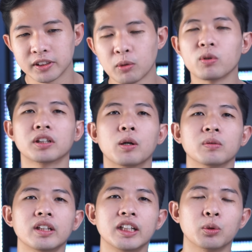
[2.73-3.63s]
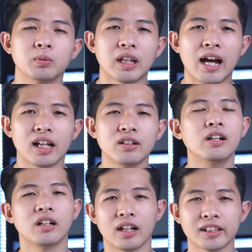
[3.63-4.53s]
Trong cuộc sống thì chúng ta
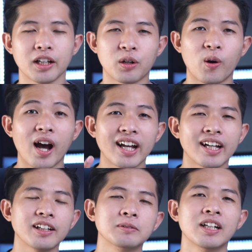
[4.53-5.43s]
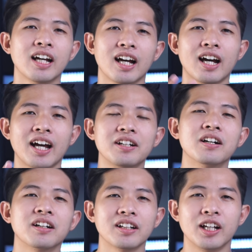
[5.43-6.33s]
thường là sẽ có hai cách, hai
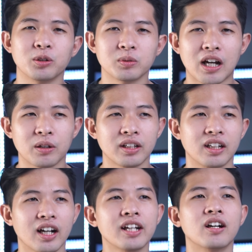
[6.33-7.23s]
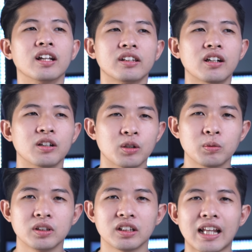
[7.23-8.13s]
hướng để chúng ta có thể gây được ấn tượng
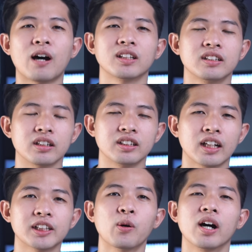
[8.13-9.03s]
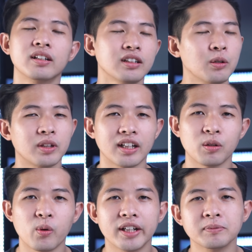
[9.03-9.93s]
cũng như tạo ra được những cái dấu ấn không thể
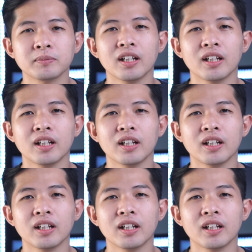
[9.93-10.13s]
nào quên.